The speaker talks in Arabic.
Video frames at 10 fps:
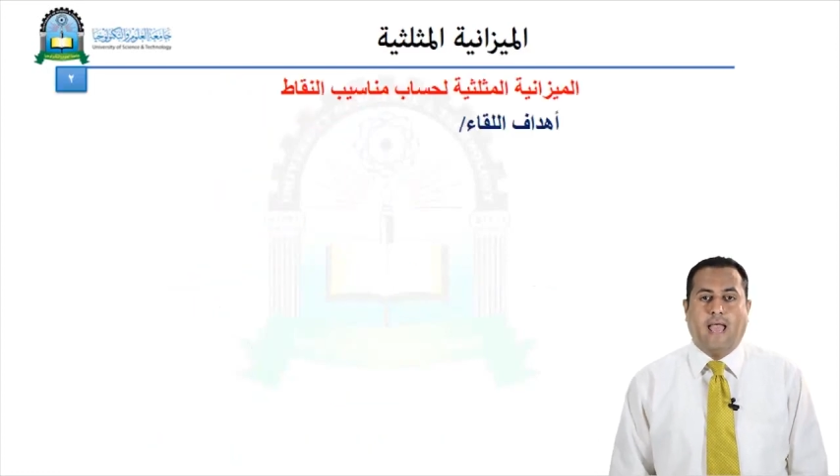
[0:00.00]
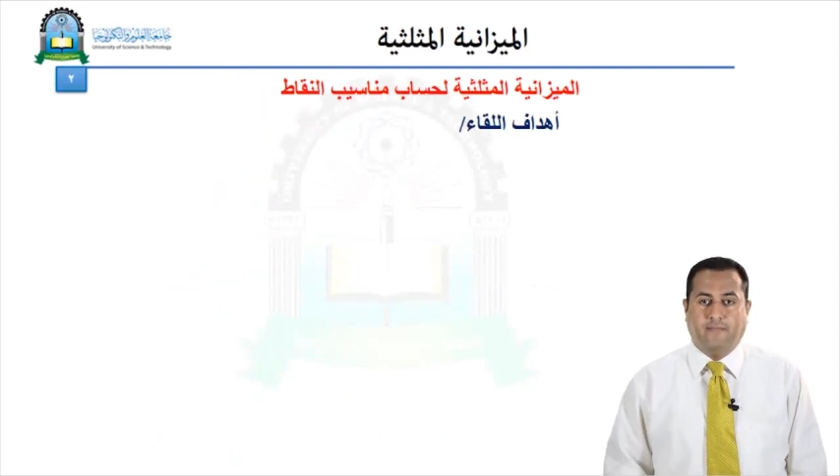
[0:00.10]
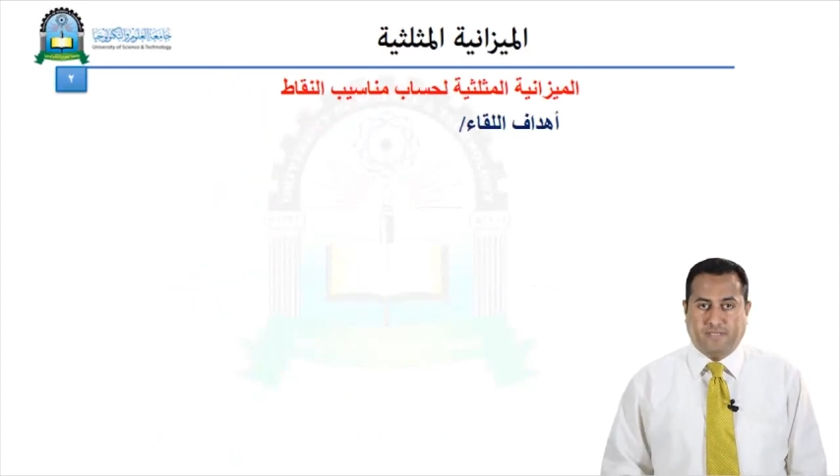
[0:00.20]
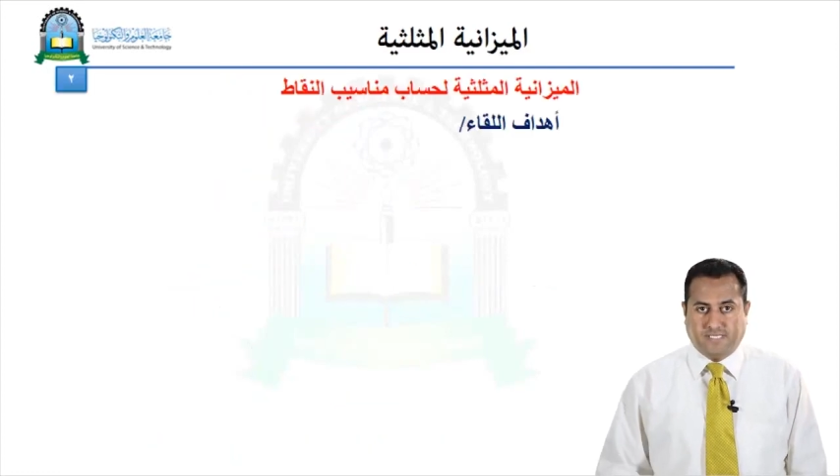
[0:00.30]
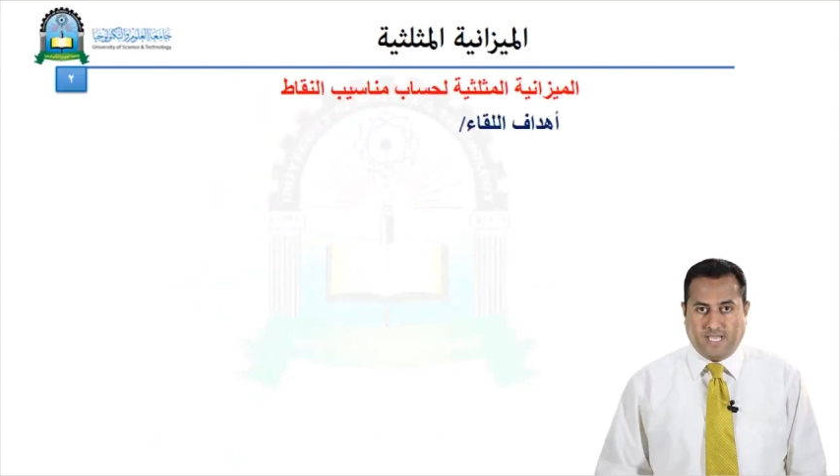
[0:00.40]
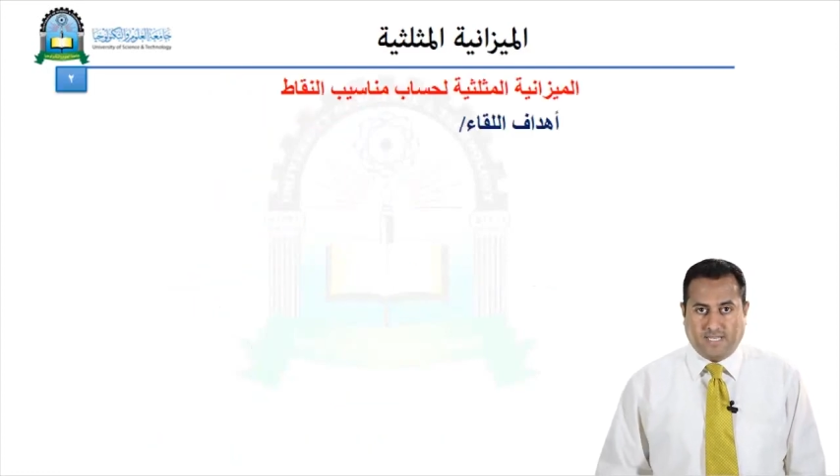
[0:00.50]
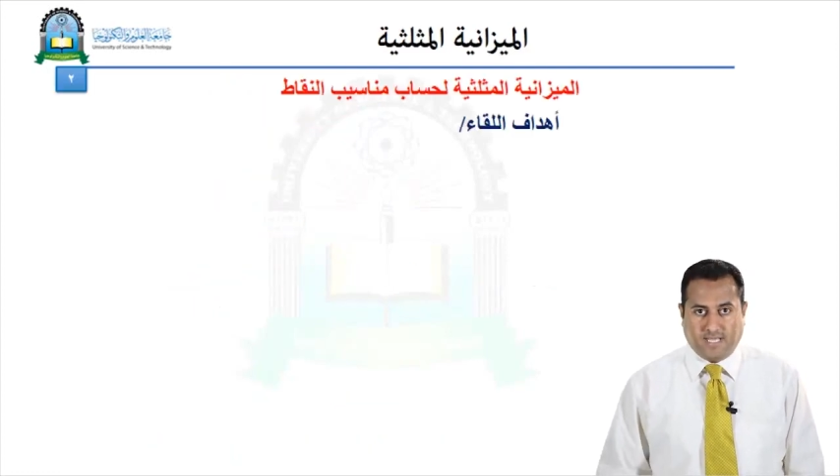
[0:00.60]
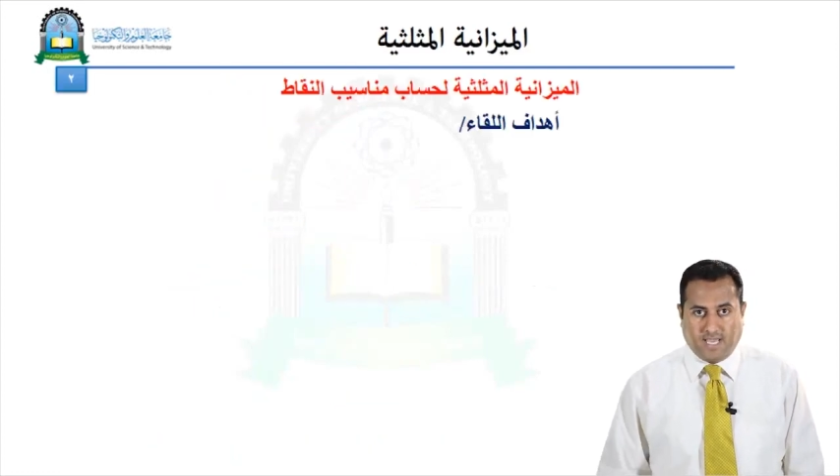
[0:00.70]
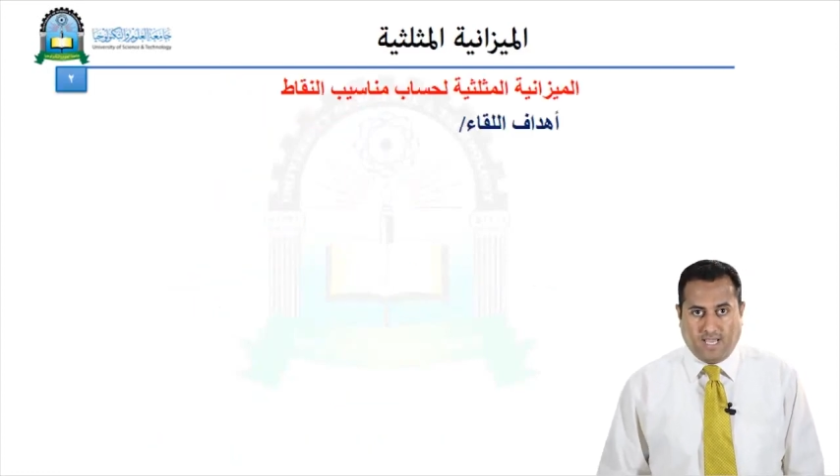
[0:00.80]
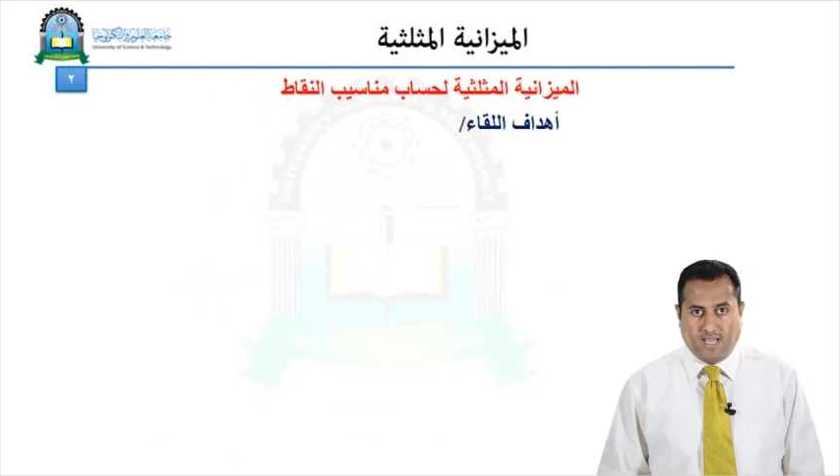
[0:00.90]

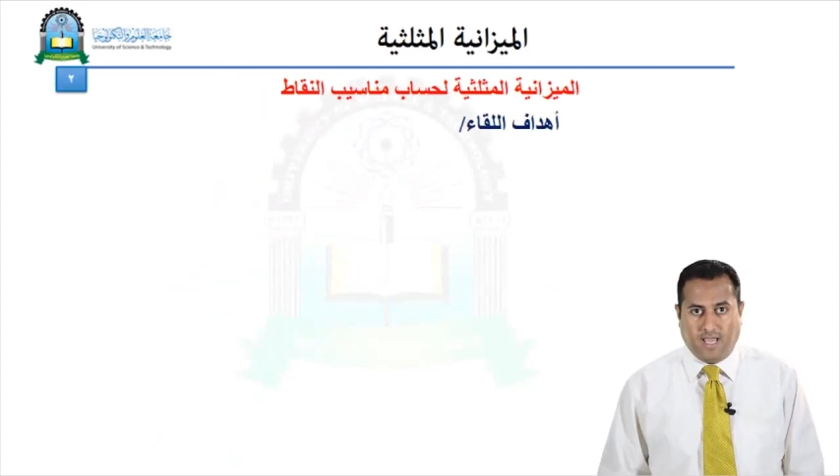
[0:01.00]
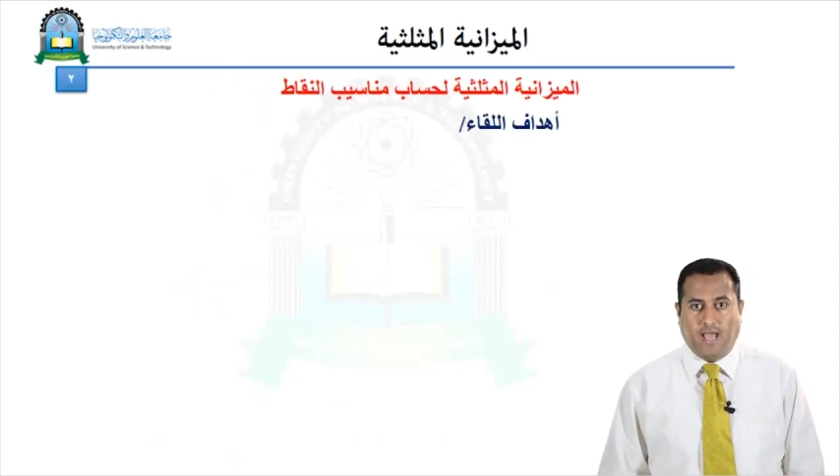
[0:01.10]
الميزانية